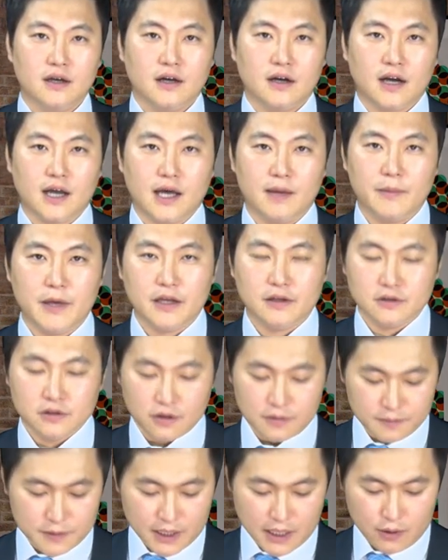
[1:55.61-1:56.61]

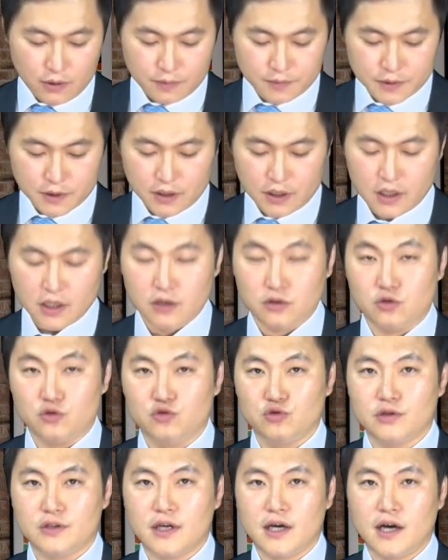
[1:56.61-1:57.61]
가맹점 사업자
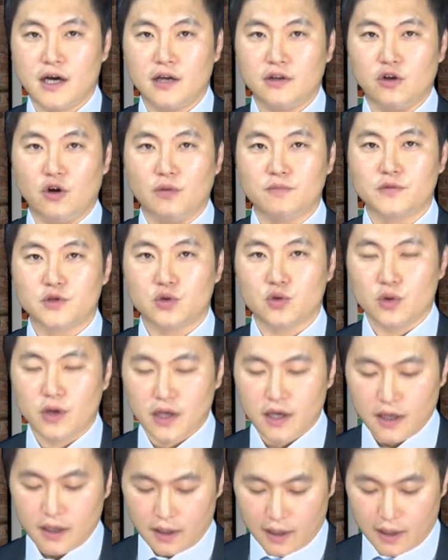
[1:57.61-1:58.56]
유사한 업종의